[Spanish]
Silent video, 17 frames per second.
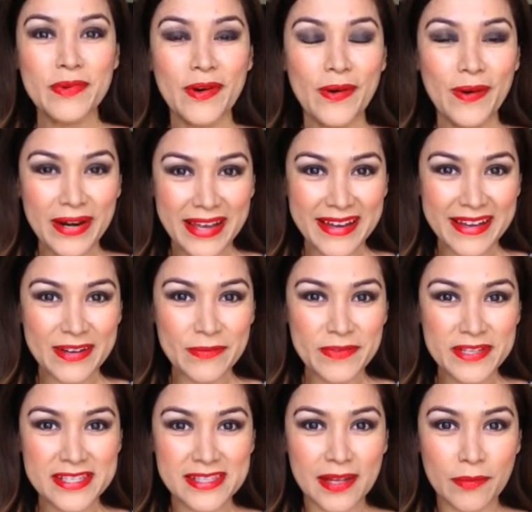Hola,
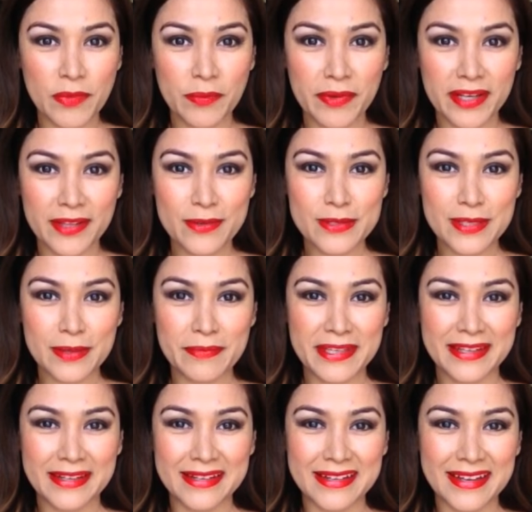¿cómo están? Bienvenidos a
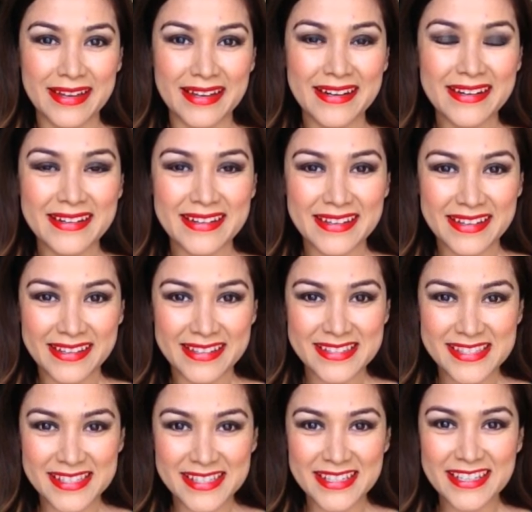mi canal.
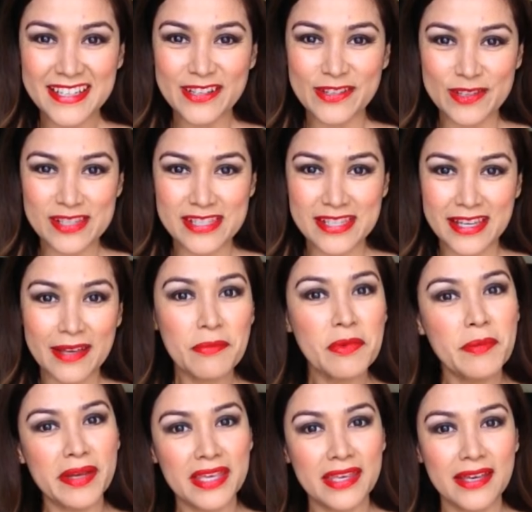Sí, lo sé,
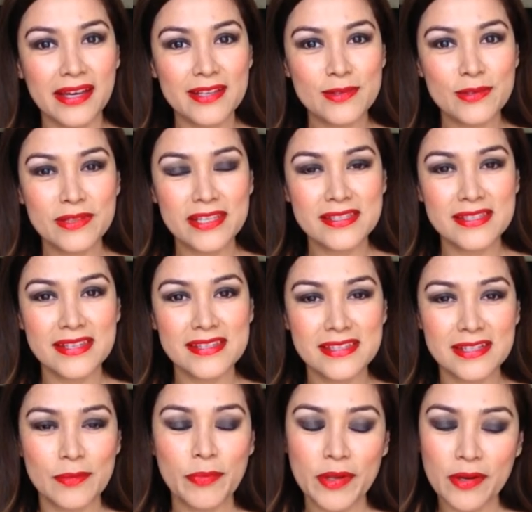mi maquillaje es un
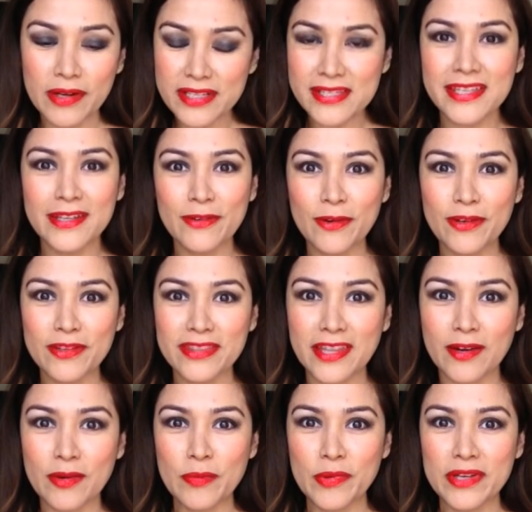desastre, pero les quiero
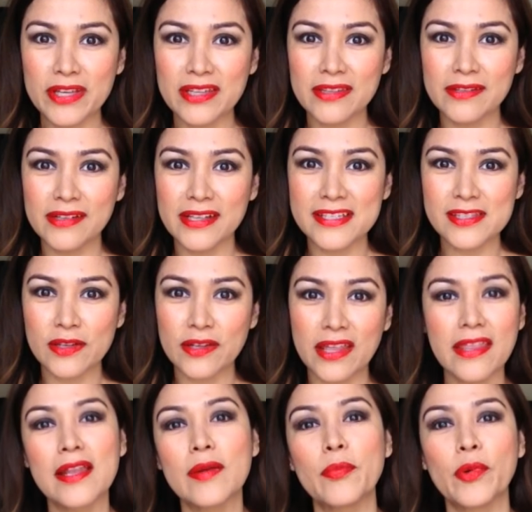contar un poquito la
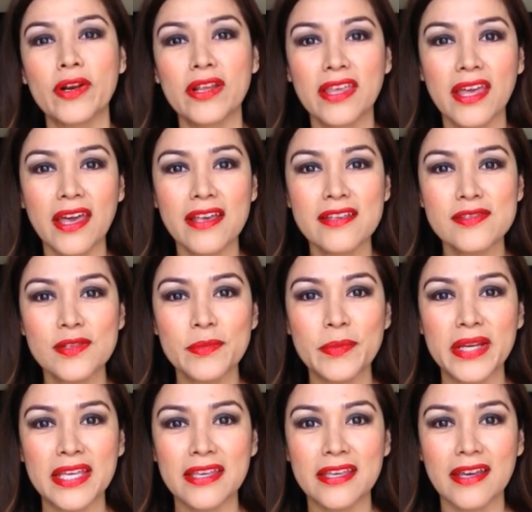historia del por qué estoy
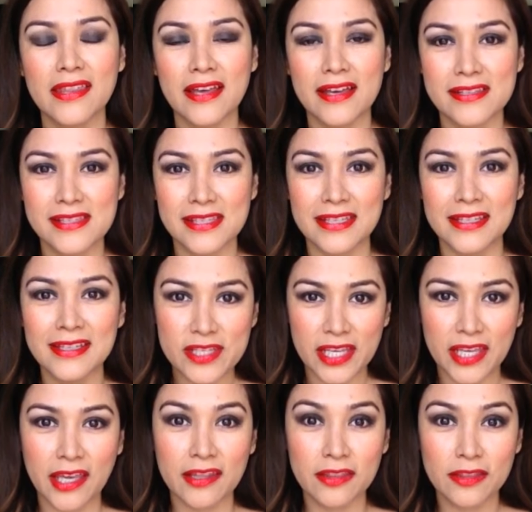maquillada así.
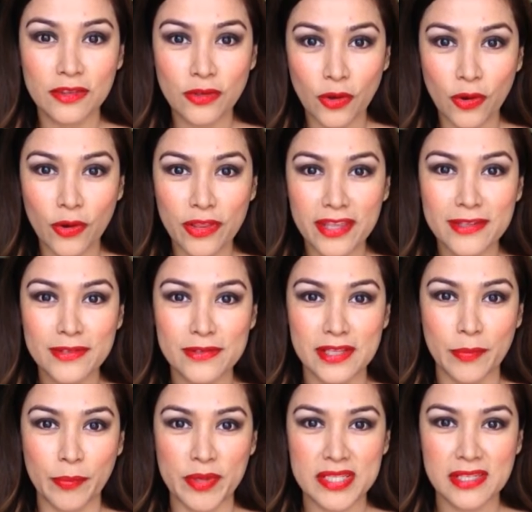De que a todas
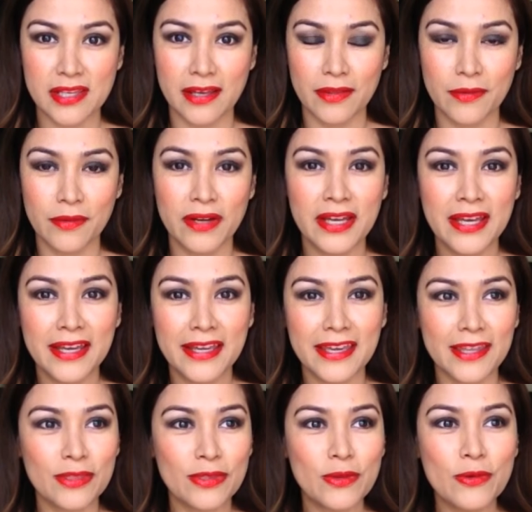nos ha pasado
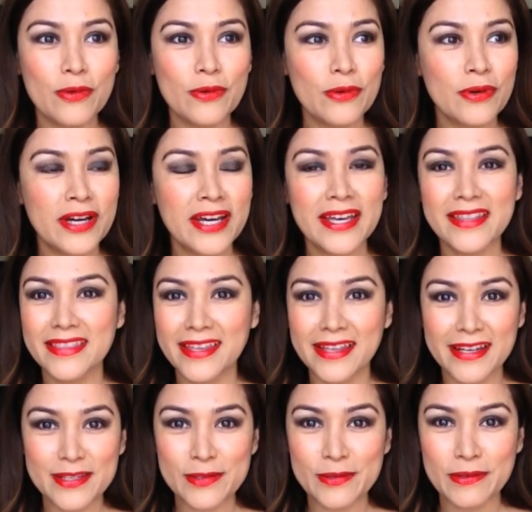que tú
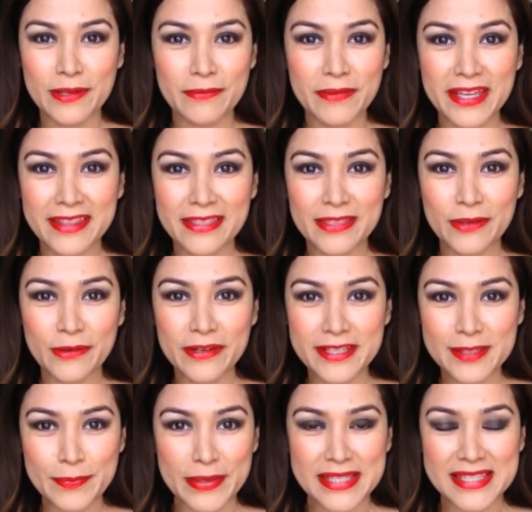tienes un evento
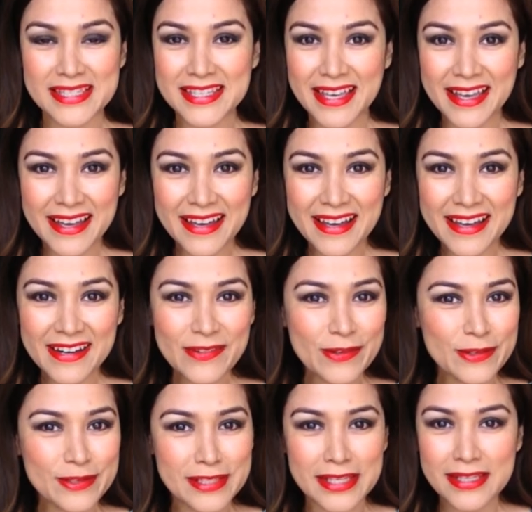especial,
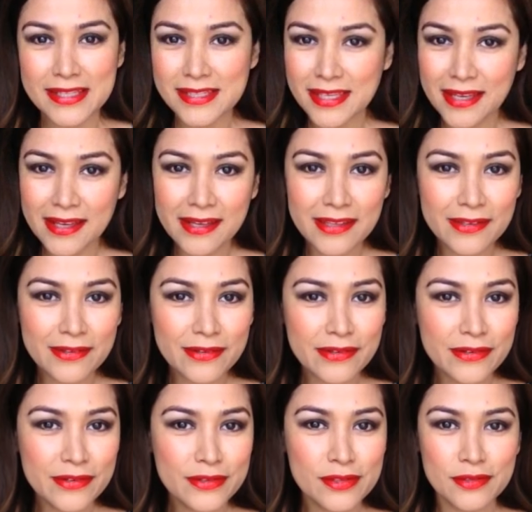unos 15
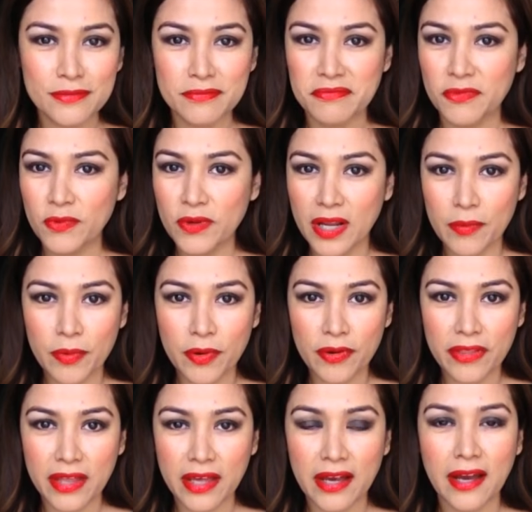años, una
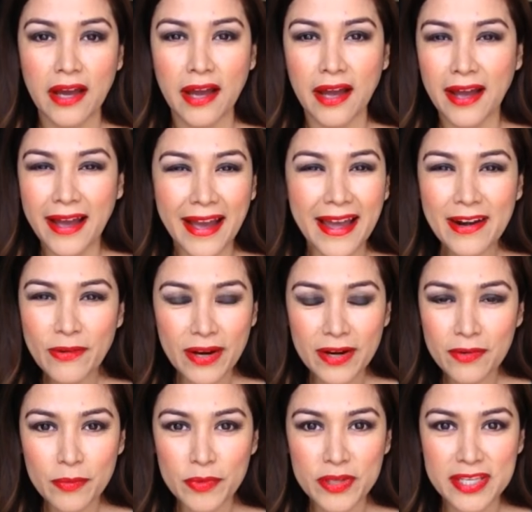boda, algo,
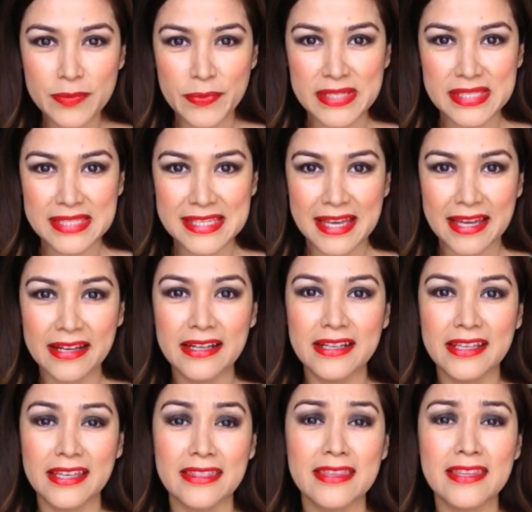algo muy especial en
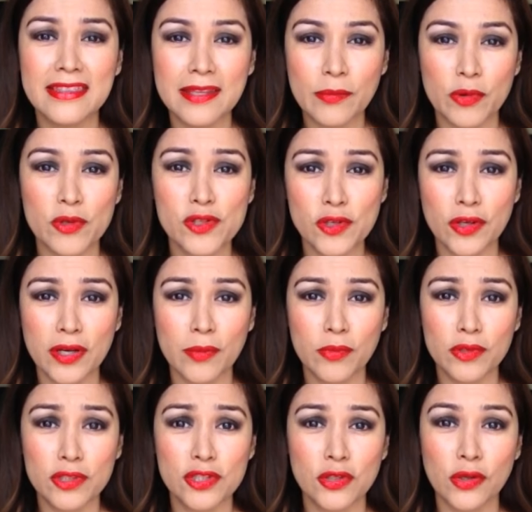el que a ti te emociona
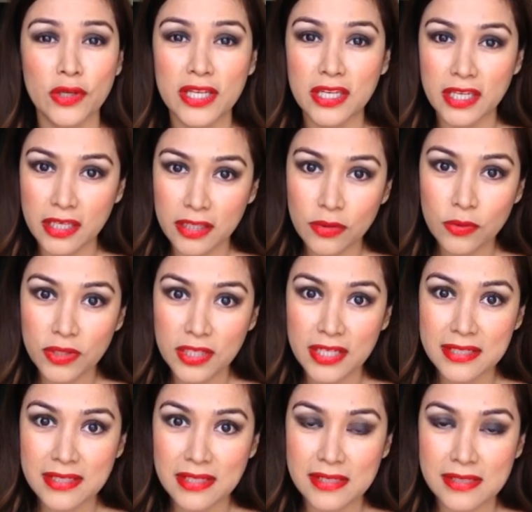mucho y tú
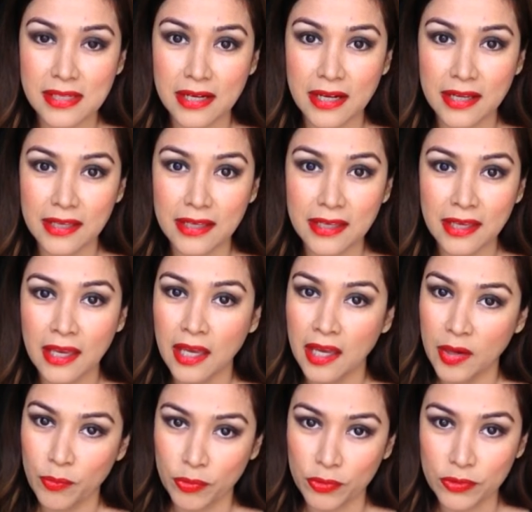tienes que estar ahí
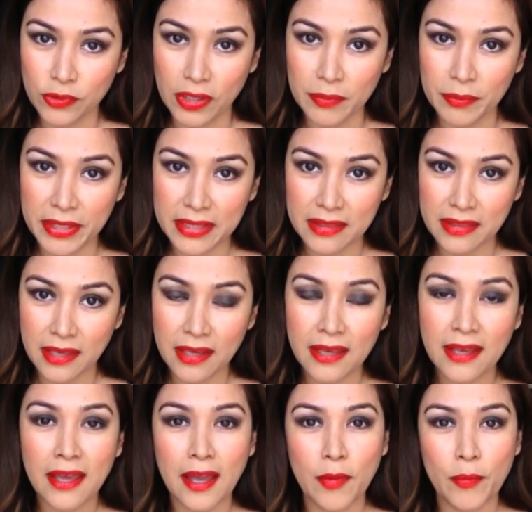puntualmente
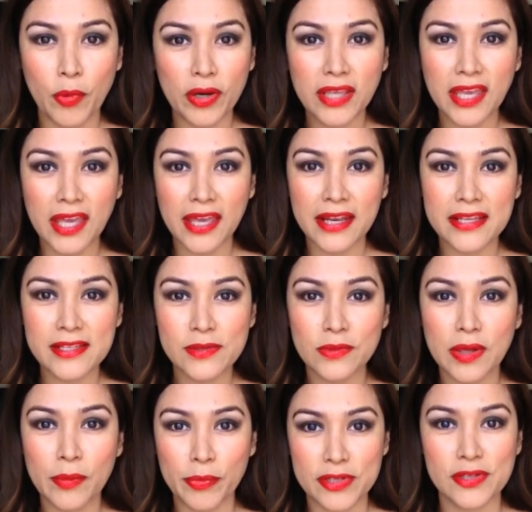porque eres
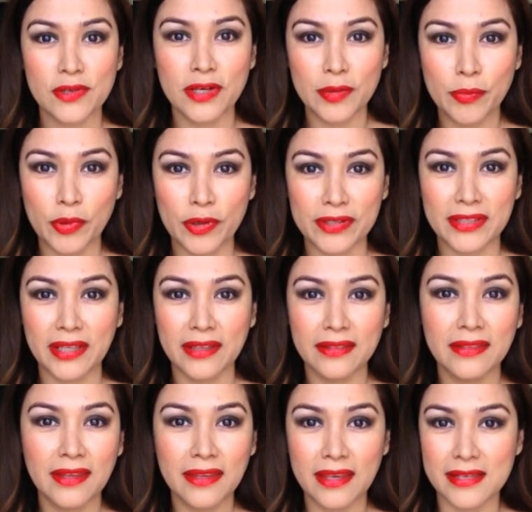una persona
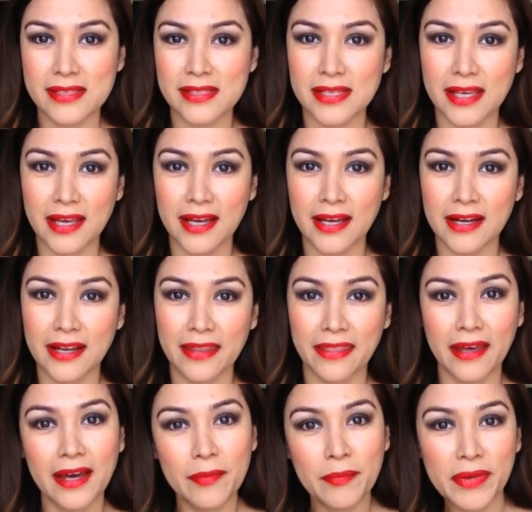importante, ya sea la
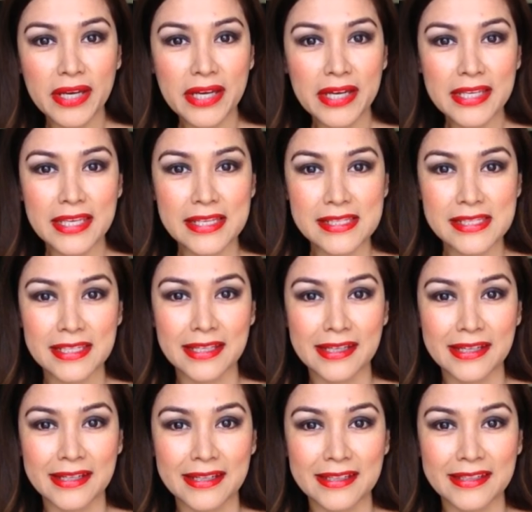dama, ya sea,
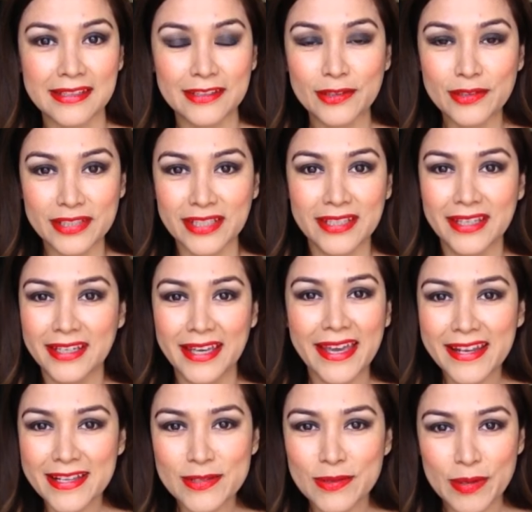no sé,
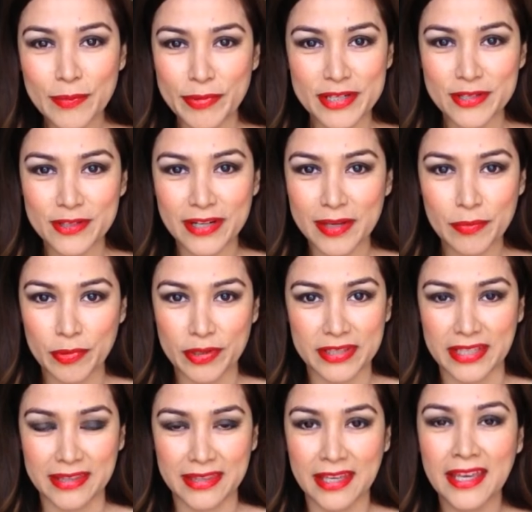eres una persona
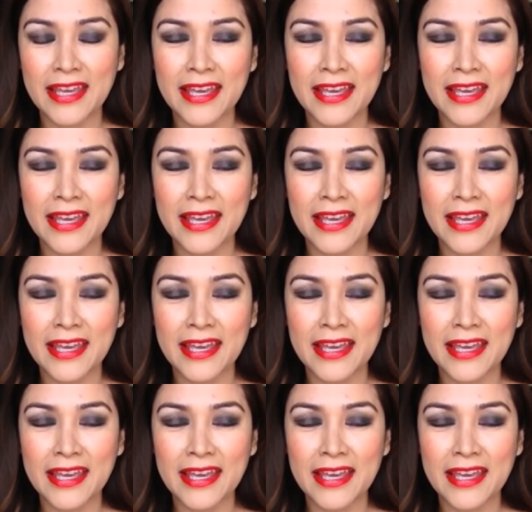importante.